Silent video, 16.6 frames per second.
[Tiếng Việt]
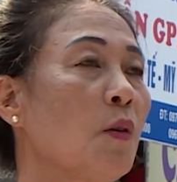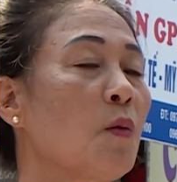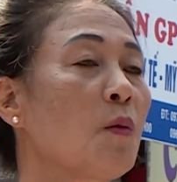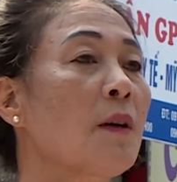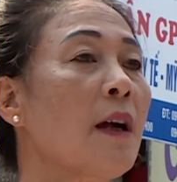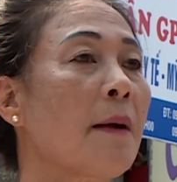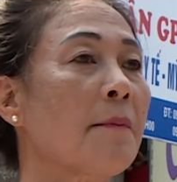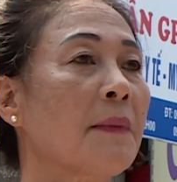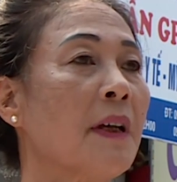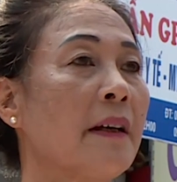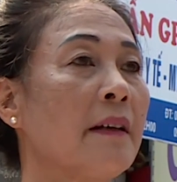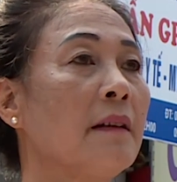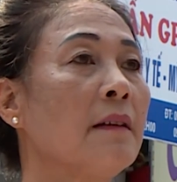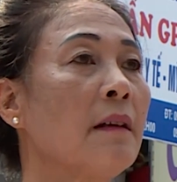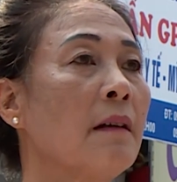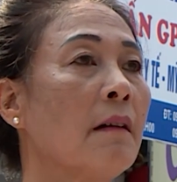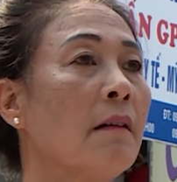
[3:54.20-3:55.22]
tôi cũng cảm thấy
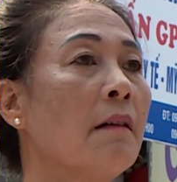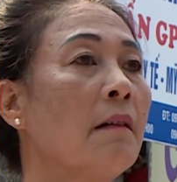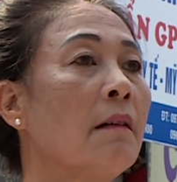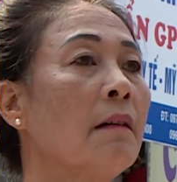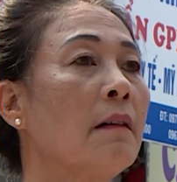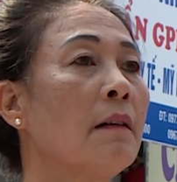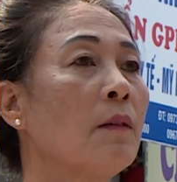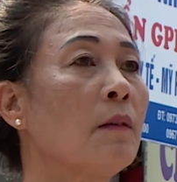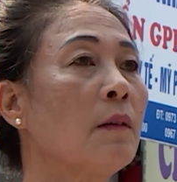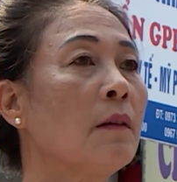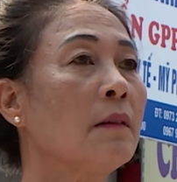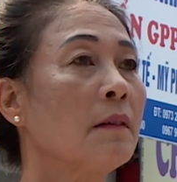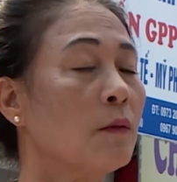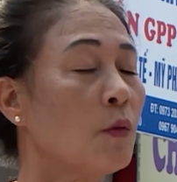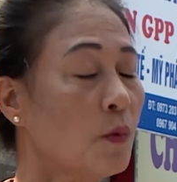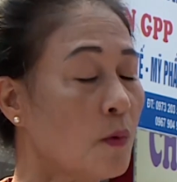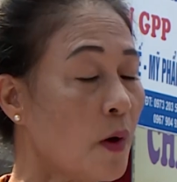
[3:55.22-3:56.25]
nó
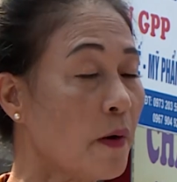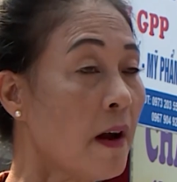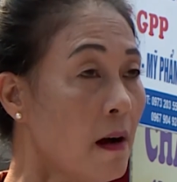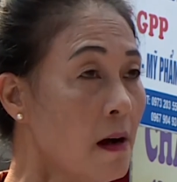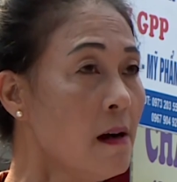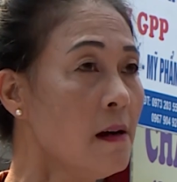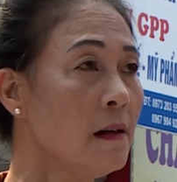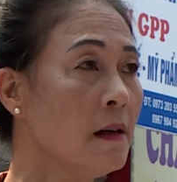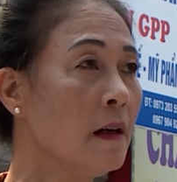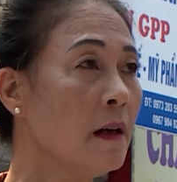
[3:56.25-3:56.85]
cũng có đỡ.